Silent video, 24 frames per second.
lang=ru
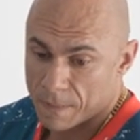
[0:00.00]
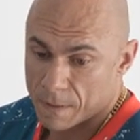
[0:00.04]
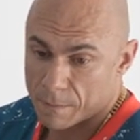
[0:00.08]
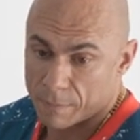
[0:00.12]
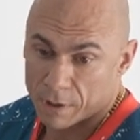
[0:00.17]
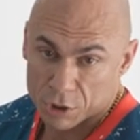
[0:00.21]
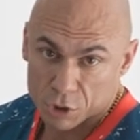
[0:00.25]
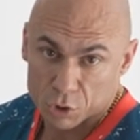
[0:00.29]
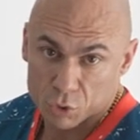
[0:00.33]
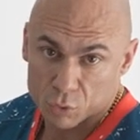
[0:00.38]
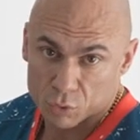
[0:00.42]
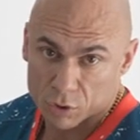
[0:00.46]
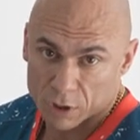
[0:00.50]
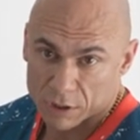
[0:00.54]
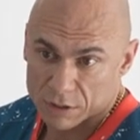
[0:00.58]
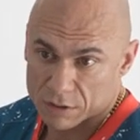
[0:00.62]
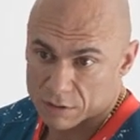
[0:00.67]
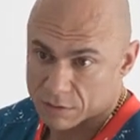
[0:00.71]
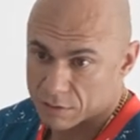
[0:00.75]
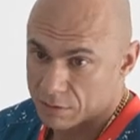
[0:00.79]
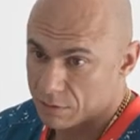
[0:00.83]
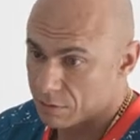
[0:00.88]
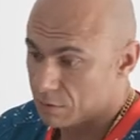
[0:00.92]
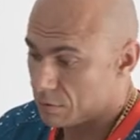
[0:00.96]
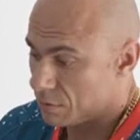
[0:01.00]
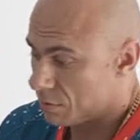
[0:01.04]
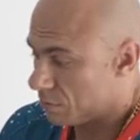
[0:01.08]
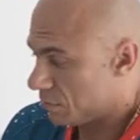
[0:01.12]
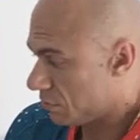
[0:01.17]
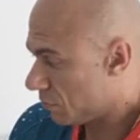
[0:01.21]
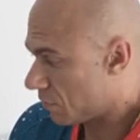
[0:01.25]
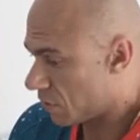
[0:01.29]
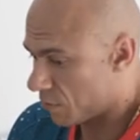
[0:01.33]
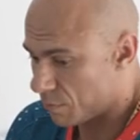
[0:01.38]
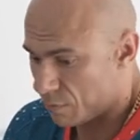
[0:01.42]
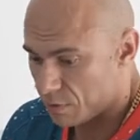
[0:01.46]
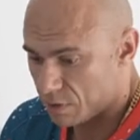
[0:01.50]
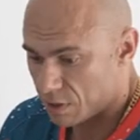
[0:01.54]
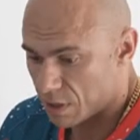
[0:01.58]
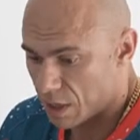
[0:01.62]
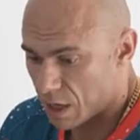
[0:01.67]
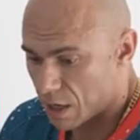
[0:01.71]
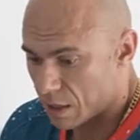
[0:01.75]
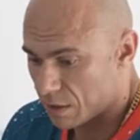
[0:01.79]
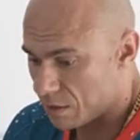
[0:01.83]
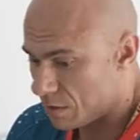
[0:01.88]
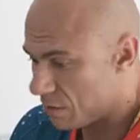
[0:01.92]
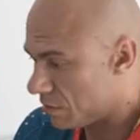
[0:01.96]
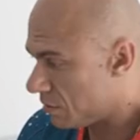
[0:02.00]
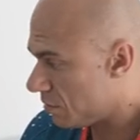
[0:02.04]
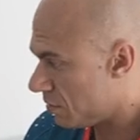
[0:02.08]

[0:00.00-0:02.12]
пожить у нас. Ну, как бы я